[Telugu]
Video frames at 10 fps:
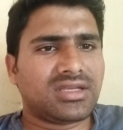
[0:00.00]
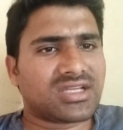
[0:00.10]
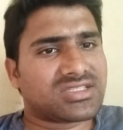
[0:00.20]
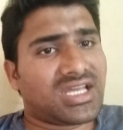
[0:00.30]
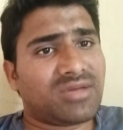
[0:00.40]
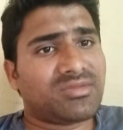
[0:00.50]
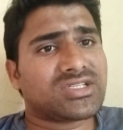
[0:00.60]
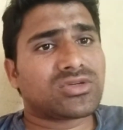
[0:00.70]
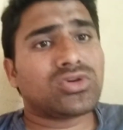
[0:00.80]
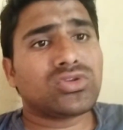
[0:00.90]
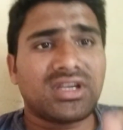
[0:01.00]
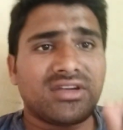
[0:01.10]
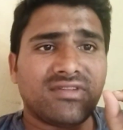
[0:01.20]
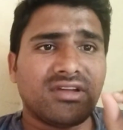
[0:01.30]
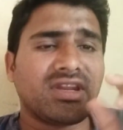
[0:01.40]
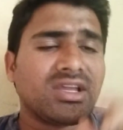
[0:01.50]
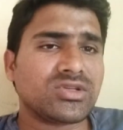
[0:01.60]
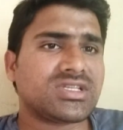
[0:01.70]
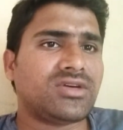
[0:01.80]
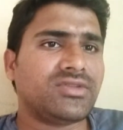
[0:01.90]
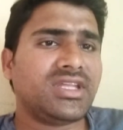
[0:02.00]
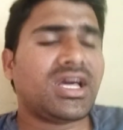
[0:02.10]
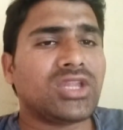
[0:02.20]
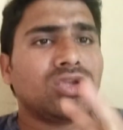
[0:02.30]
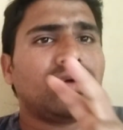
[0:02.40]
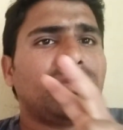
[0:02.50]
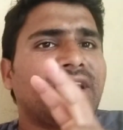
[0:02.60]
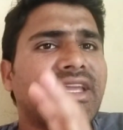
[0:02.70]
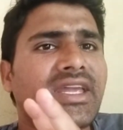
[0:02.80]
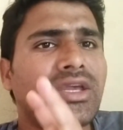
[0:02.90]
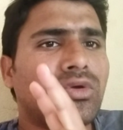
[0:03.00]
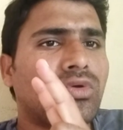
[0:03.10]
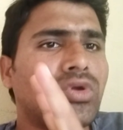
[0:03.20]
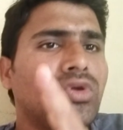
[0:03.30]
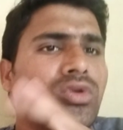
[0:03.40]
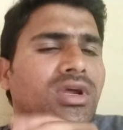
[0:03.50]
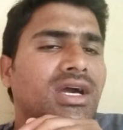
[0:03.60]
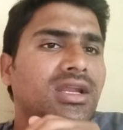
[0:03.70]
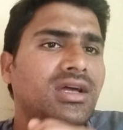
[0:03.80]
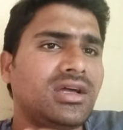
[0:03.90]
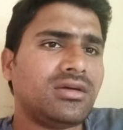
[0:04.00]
నాకు చాలా మంచి గ్రోత్ అండ్ ఫ్లవరింగ్ వస్తూ ఉంది అందులో మనకి రెండు రకాల